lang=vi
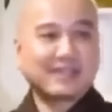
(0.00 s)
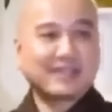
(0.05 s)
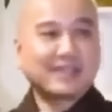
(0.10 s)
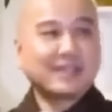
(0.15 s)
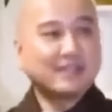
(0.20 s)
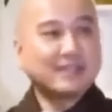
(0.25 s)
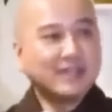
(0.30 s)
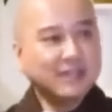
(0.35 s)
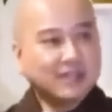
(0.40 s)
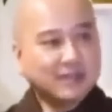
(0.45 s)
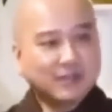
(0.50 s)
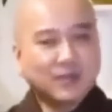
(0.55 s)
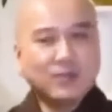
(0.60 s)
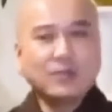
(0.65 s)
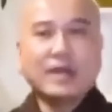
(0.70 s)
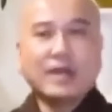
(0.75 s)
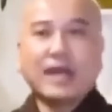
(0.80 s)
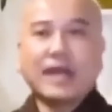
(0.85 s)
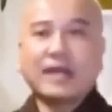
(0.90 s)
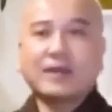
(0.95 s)
Cái đức
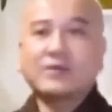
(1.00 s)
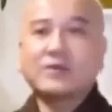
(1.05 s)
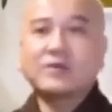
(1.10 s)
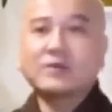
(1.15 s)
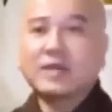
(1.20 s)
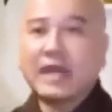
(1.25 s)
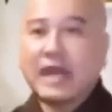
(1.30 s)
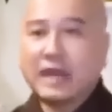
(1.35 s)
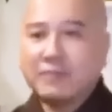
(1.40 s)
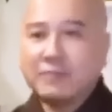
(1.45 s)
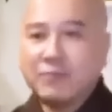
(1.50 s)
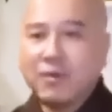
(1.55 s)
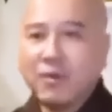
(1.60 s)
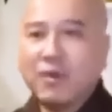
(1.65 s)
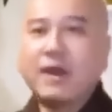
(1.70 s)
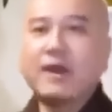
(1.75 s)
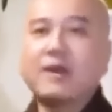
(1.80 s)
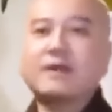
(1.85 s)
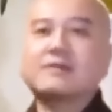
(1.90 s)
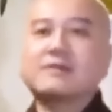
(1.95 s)
của Ngài nó cảm
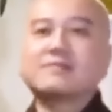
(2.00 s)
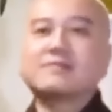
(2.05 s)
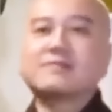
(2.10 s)
hóa.